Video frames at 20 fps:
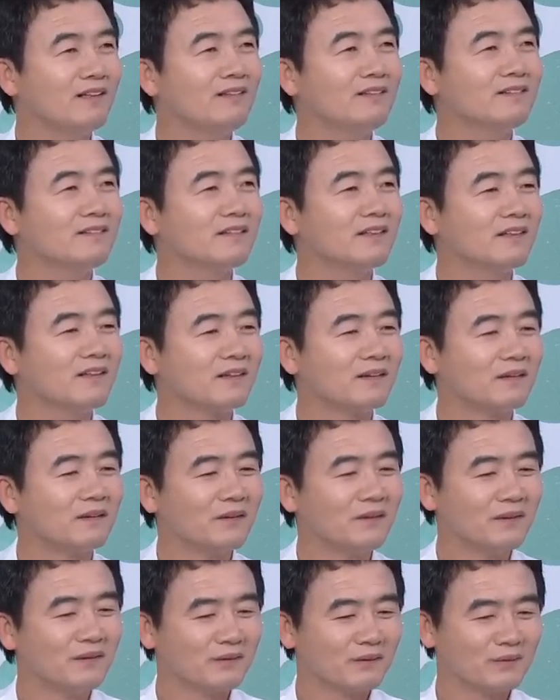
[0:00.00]
했는데
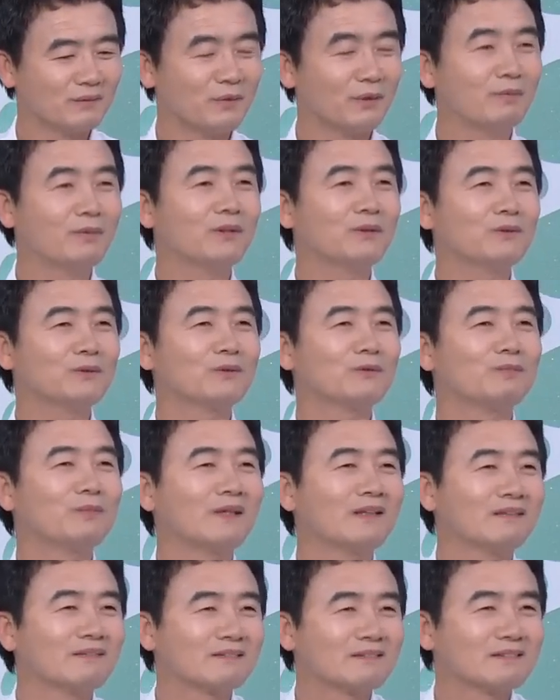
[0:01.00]

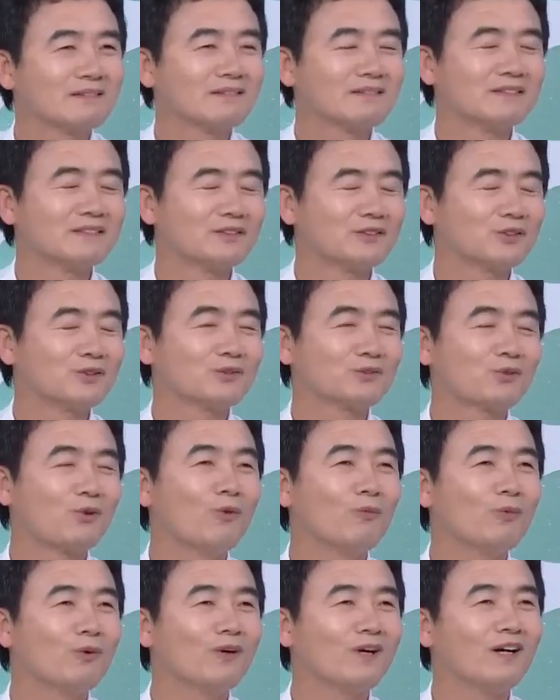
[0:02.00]
그법배노조판 그
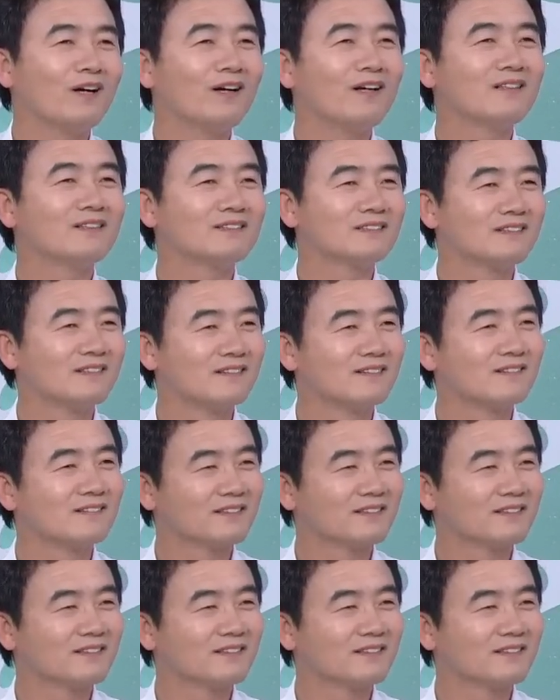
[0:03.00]
통보가 정,